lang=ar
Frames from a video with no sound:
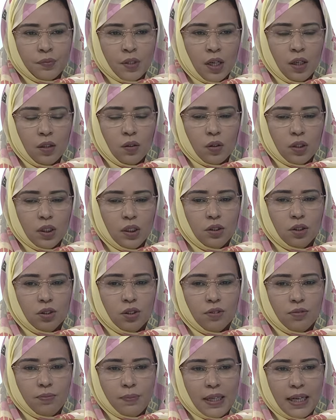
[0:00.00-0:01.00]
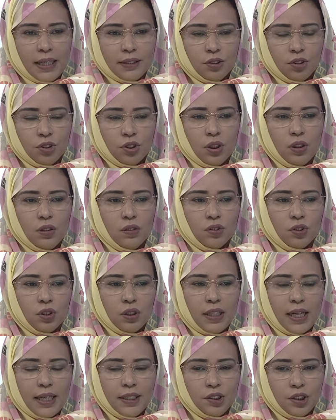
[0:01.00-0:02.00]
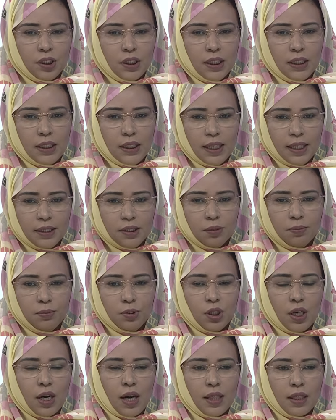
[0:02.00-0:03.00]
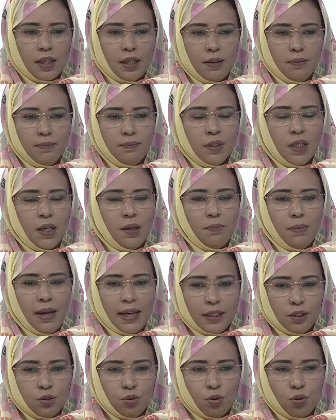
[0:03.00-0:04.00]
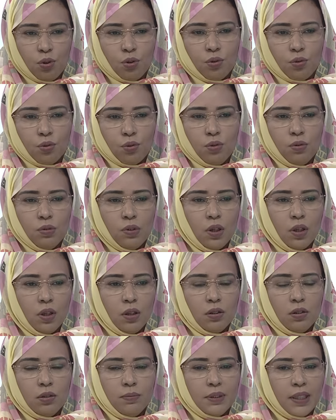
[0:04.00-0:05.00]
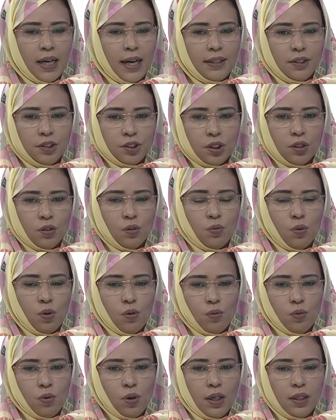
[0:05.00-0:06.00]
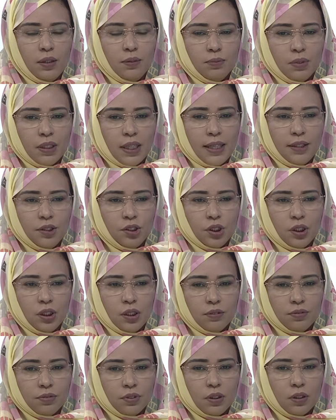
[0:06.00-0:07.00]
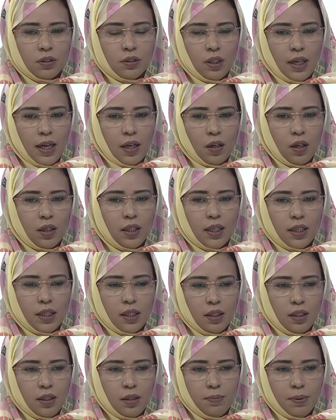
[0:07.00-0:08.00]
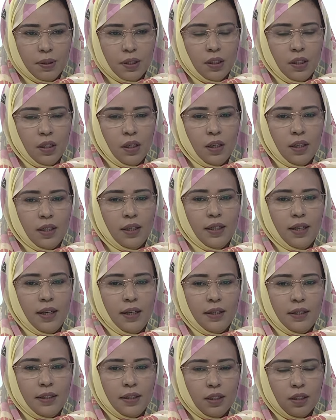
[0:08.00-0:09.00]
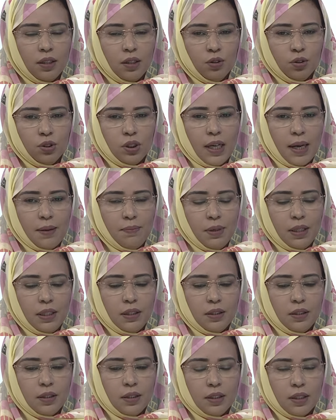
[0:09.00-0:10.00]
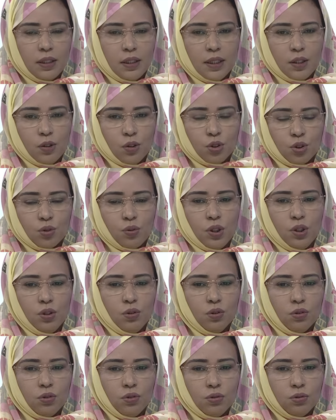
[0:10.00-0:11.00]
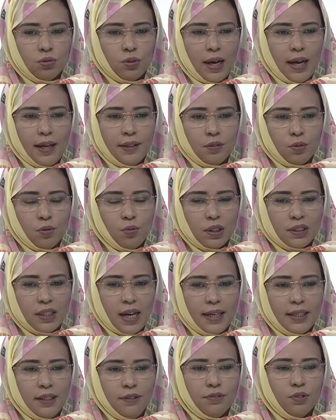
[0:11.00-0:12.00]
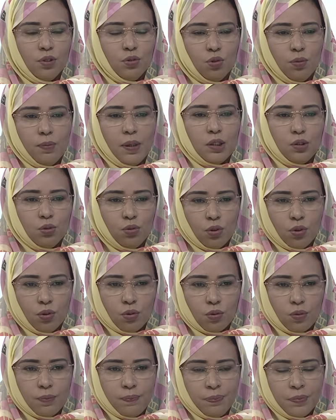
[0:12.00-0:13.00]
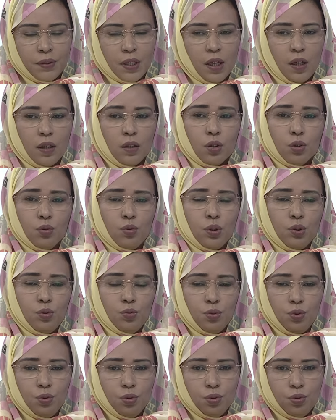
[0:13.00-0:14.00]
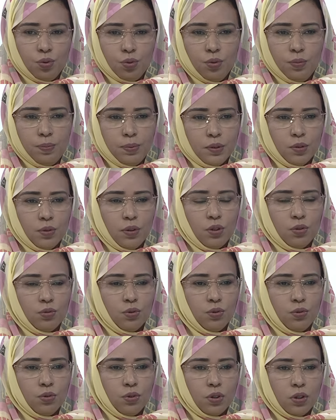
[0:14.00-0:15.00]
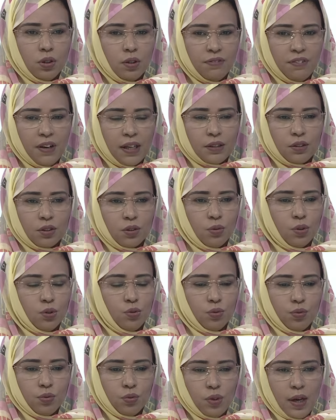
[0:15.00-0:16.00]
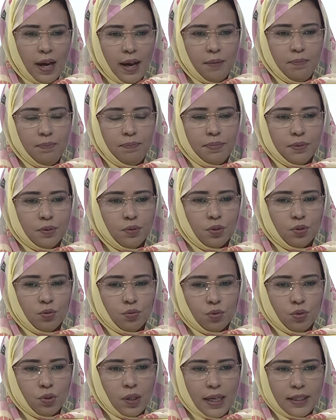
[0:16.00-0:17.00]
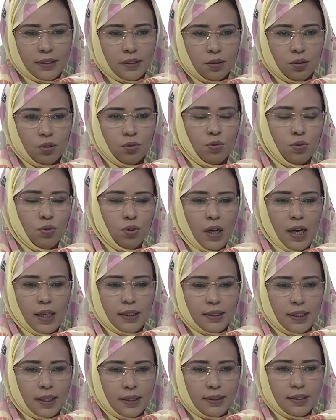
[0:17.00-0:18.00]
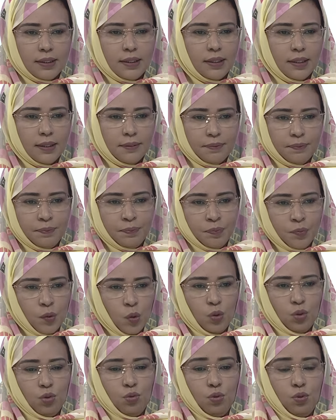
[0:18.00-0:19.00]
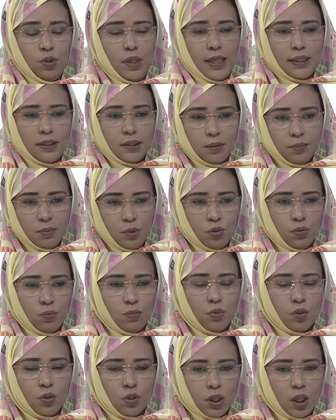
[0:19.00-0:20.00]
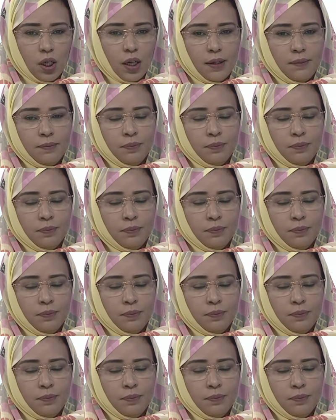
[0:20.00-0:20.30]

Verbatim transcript: لغني تضعف مناعه الجلد الجلد عايشين عليه ياسر من جراثيم ما يقدروا يضروا متعايشين هو هو متعايشين في اون اكيليبر منين يعود يعمل لي كورتكويد يعود عاد هو ضعيف يعود هما يقدروا يضروا الو يودوا له القوب يودوا له النفط يودوا له الحب يودوا له ياسر يودوا له الحساسيه يودوا له ياسر من الامور الاخرى